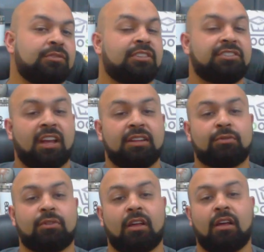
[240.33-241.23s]

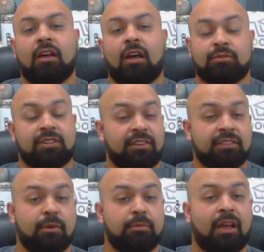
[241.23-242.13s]
منتجاتك أو
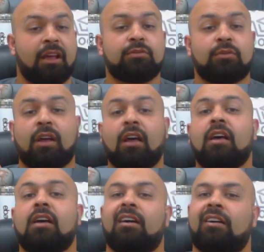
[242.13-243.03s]
صفحة مبيعاتك
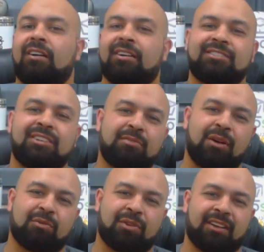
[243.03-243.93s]
خارج
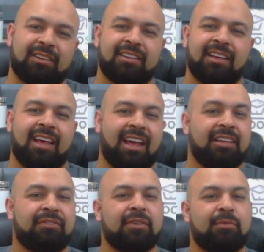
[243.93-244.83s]
الموقع
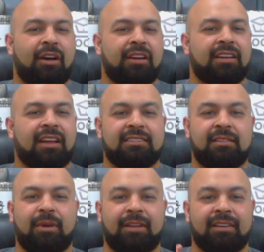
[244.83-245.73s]
أي في محركات
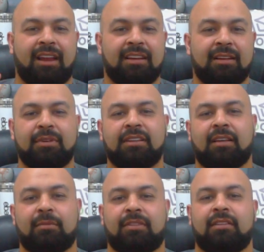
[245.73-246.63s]
البحث
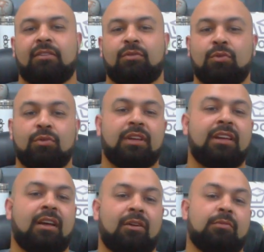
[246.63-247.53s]
العالمية مثل
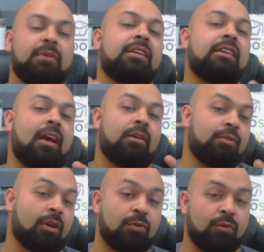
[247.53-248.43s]
جوجل أو بينج أو
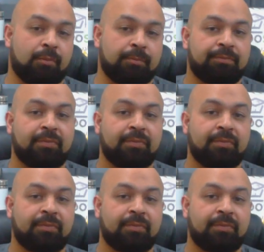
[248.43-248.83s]
ياهو